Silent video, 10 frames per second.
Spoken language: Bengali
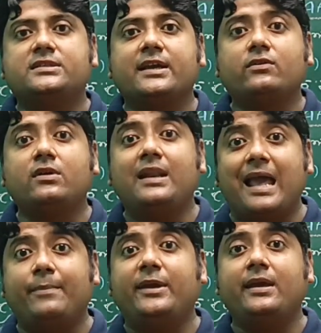যে কোনো
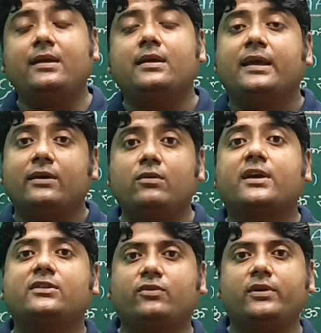ল্যাবে
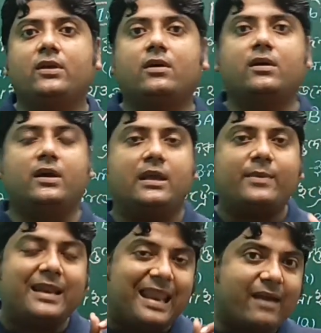এগুলোকে তৈরি করা হয়
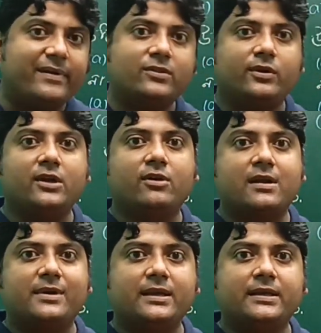এবার ল্যাবে তৈরি
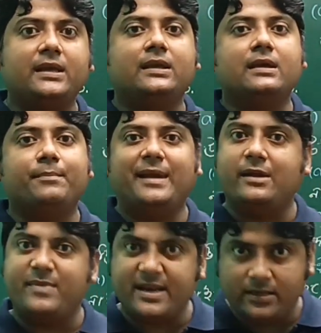করা মানে কি
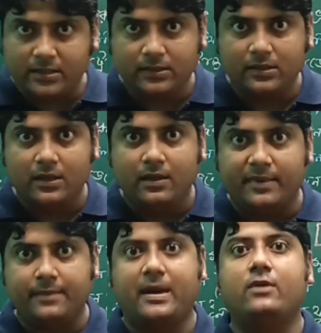ম্যানমেড
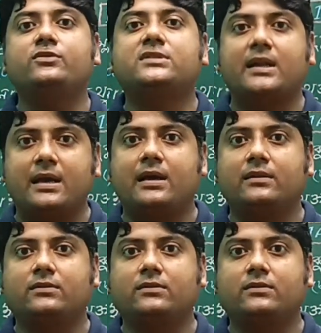মানে মানুষ দ্বারা